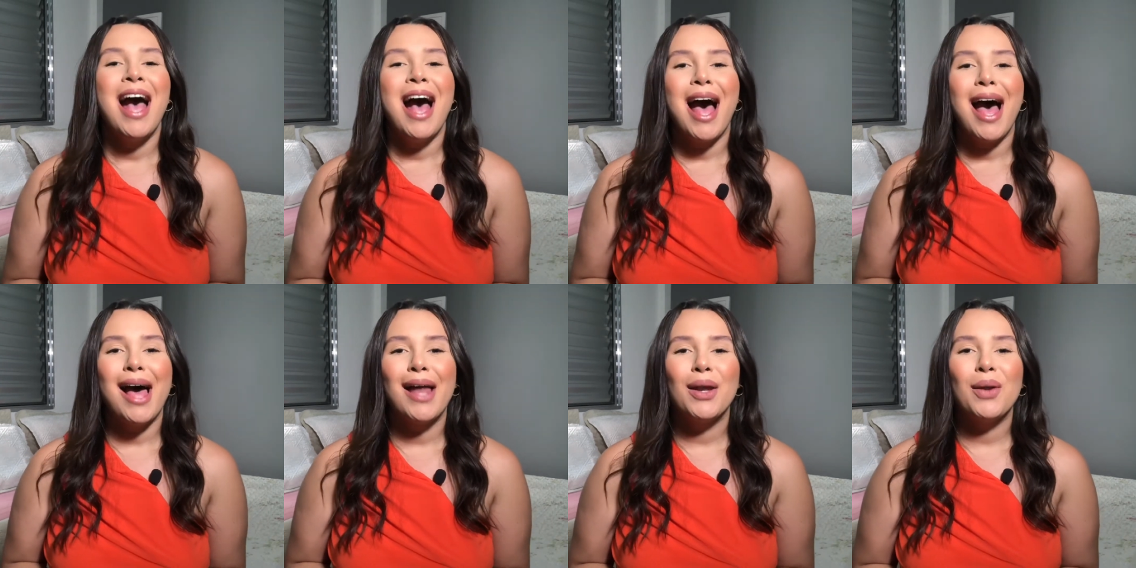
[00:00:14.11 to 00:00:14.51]

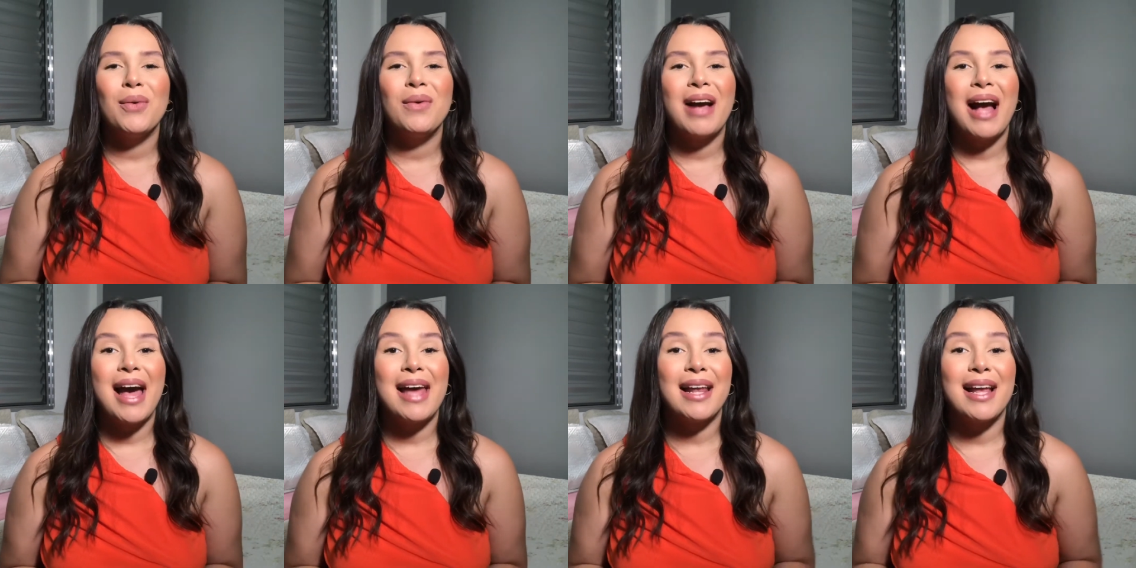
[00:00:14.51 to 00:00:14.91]

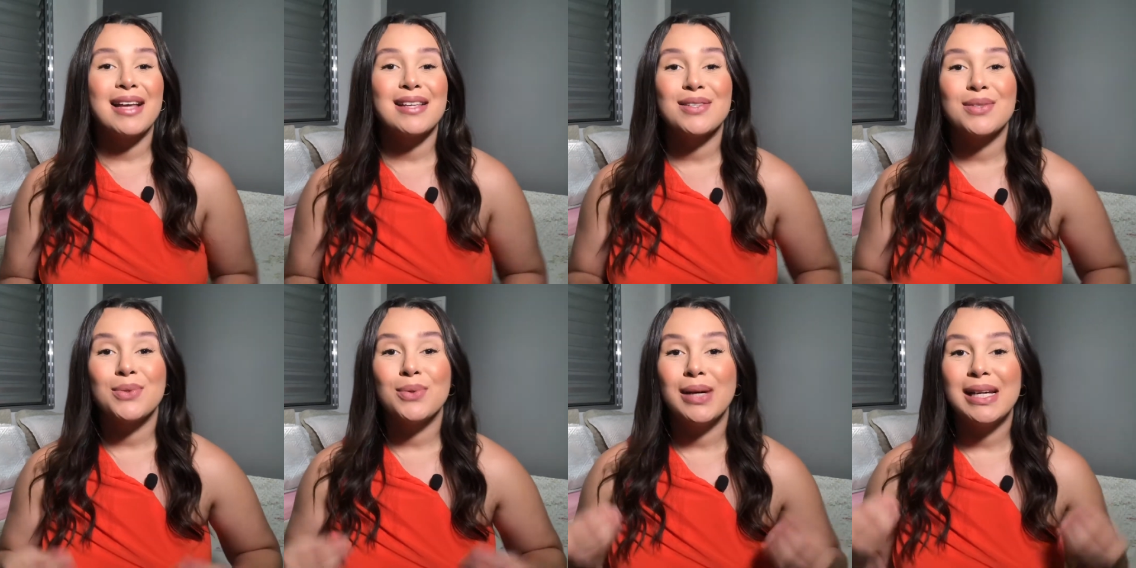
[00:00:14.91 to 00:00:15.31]
alongar a
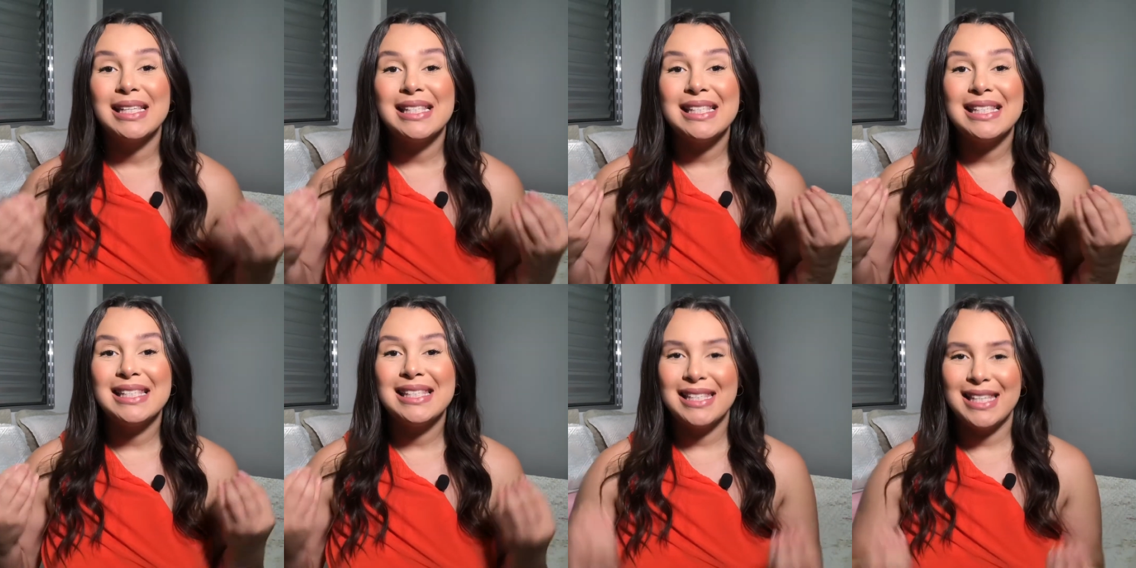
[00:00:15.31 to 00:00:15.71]
sua
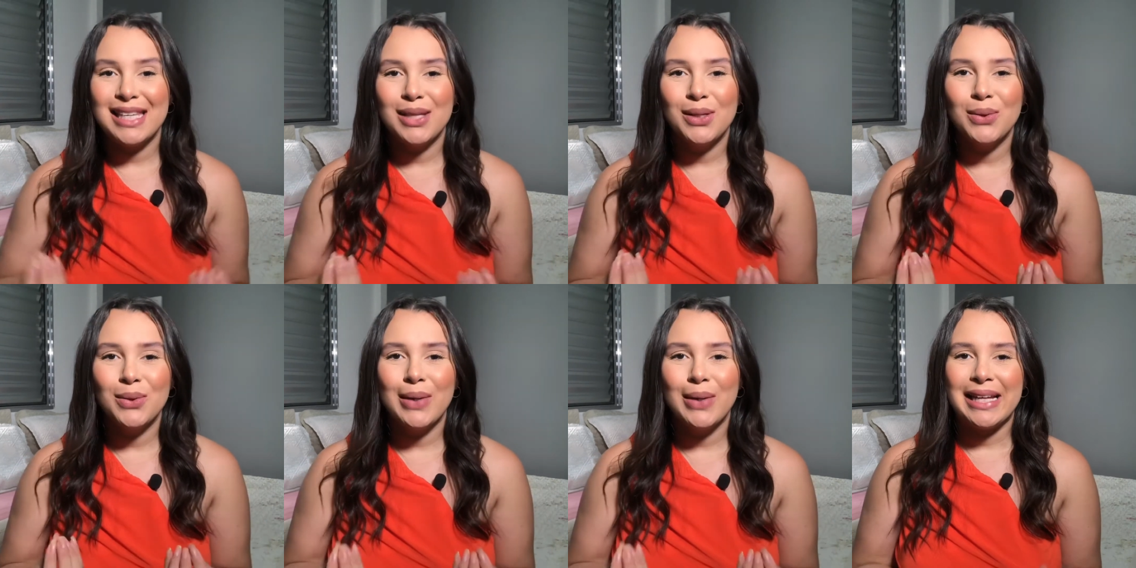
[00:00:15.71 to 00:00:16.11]

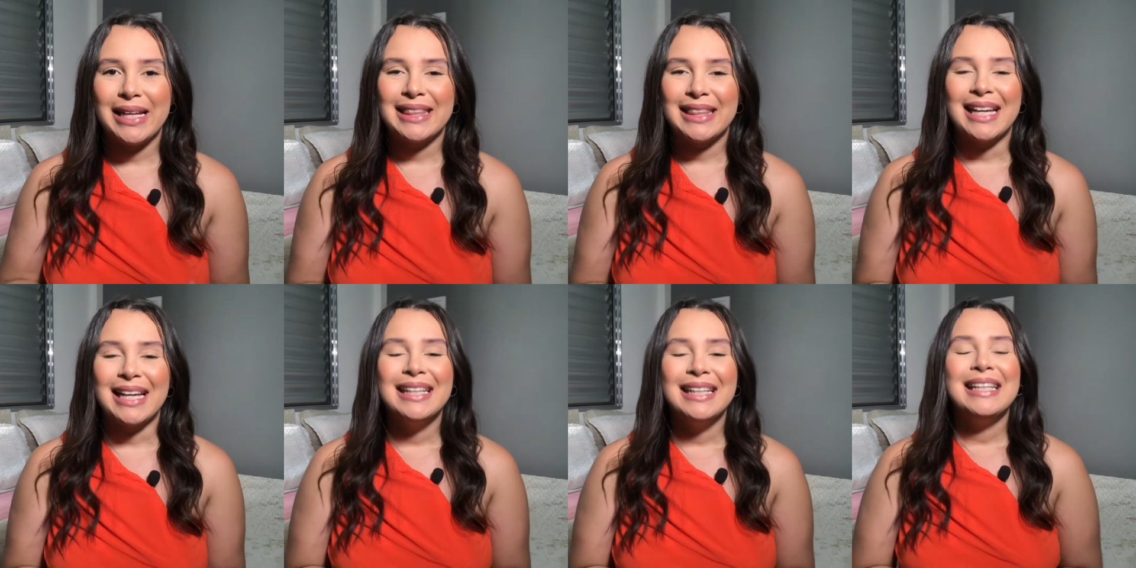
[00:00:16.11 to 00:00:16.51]

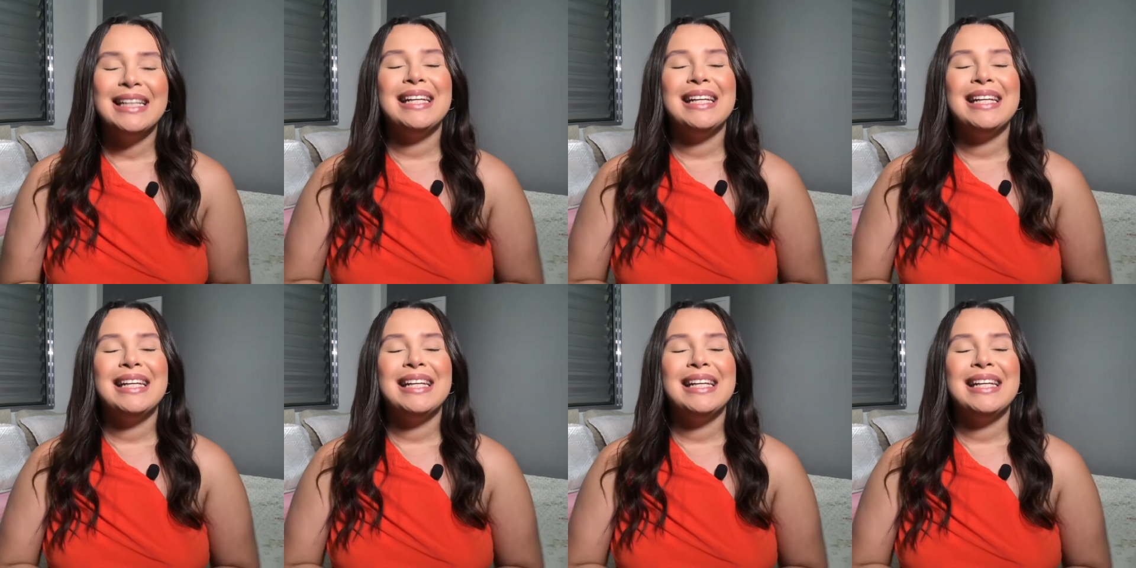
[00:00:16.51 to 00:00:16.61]
silhueta.